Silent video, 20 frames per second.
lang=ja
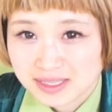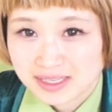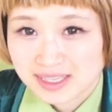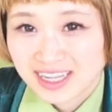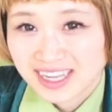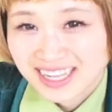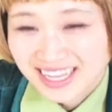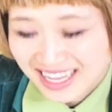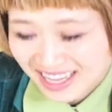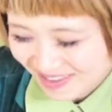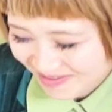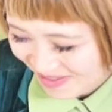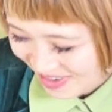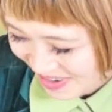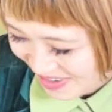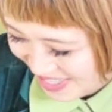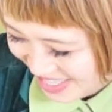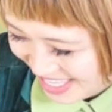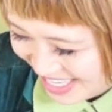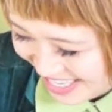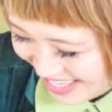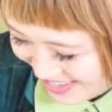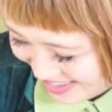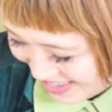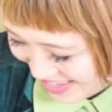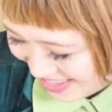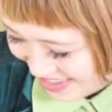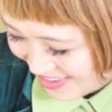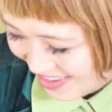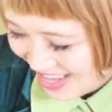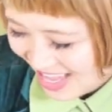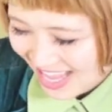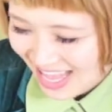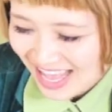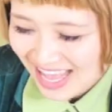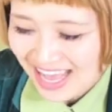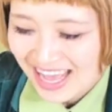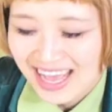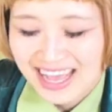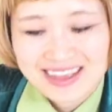つだけ今置いてあるけど
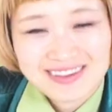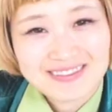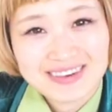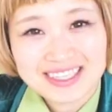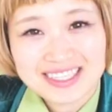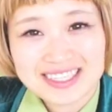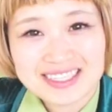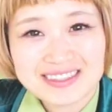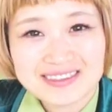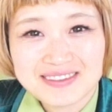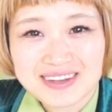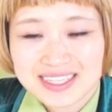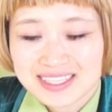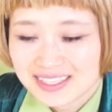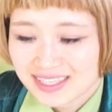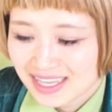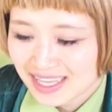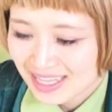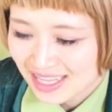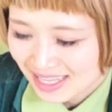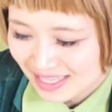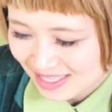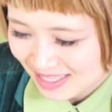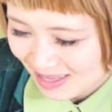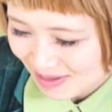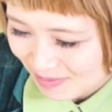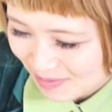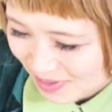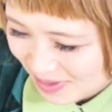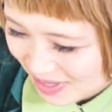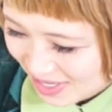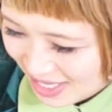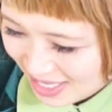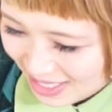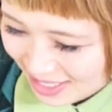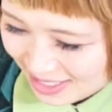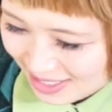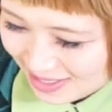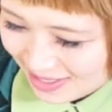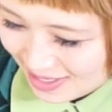はい和室は好きですでも
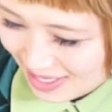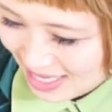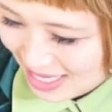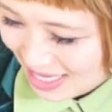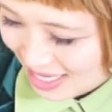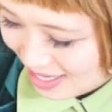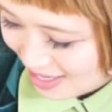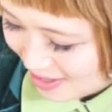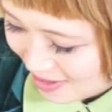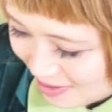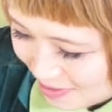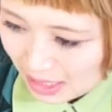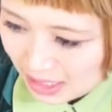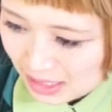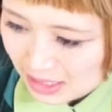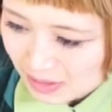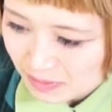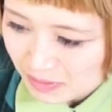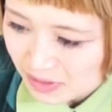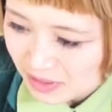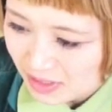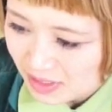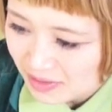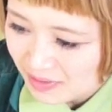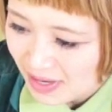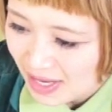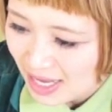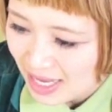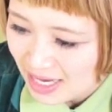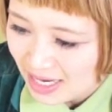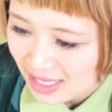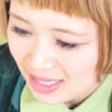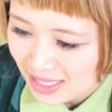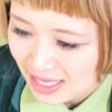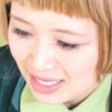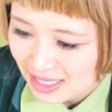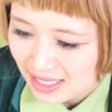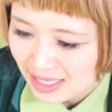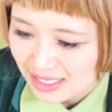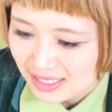次事務所には入らな
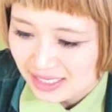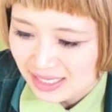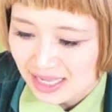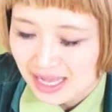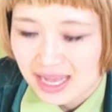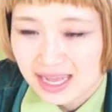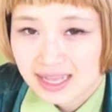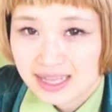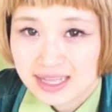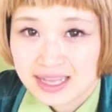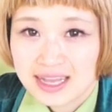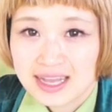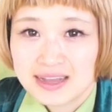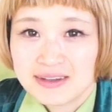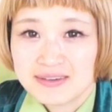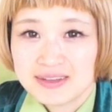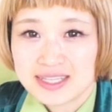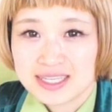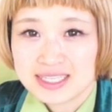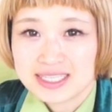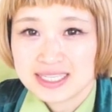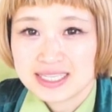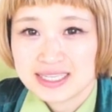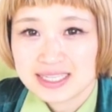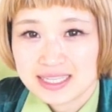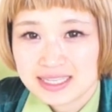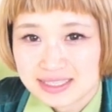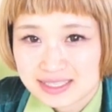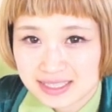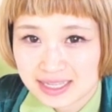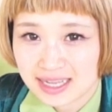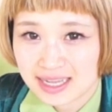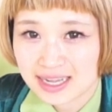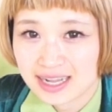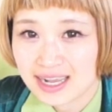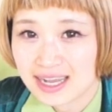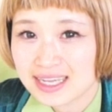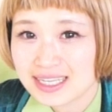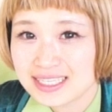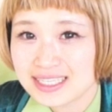いんですか私です
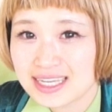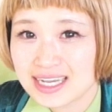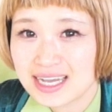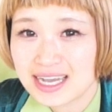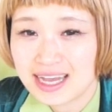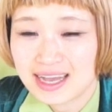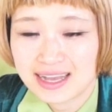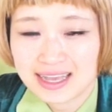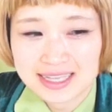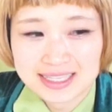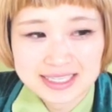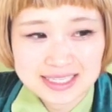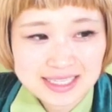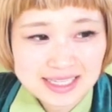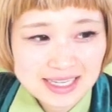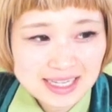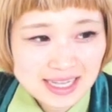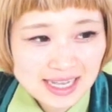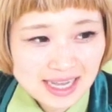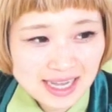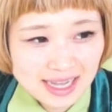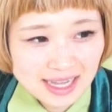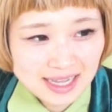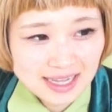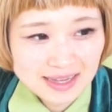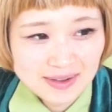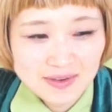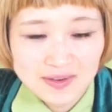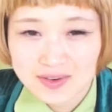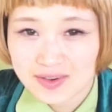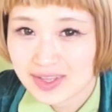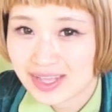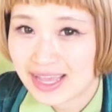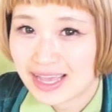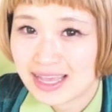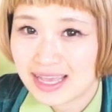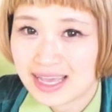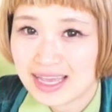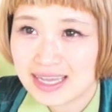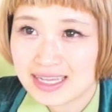ね会社エッジニアを経
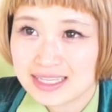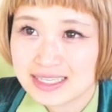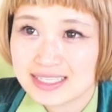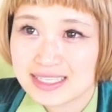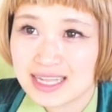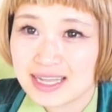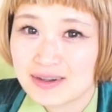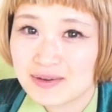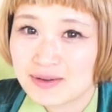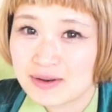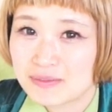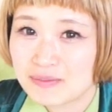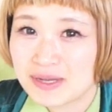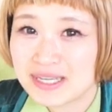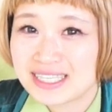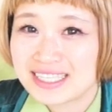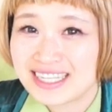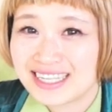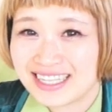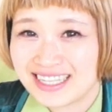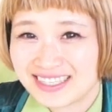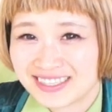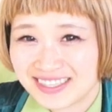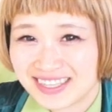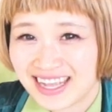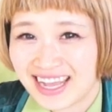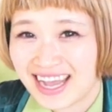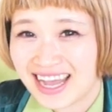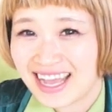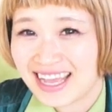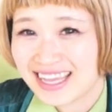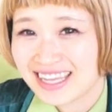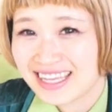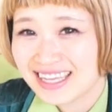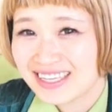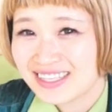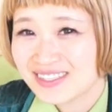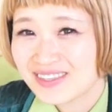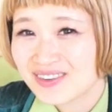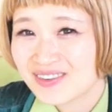営しておりましてですねはい
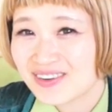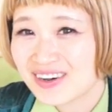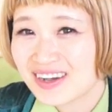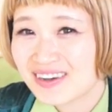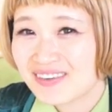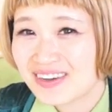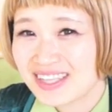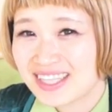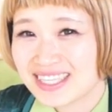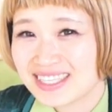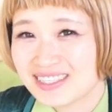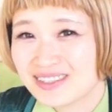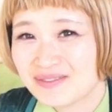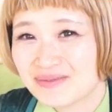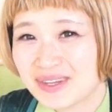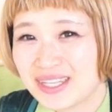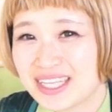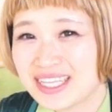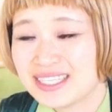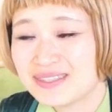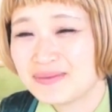そこが私のマネ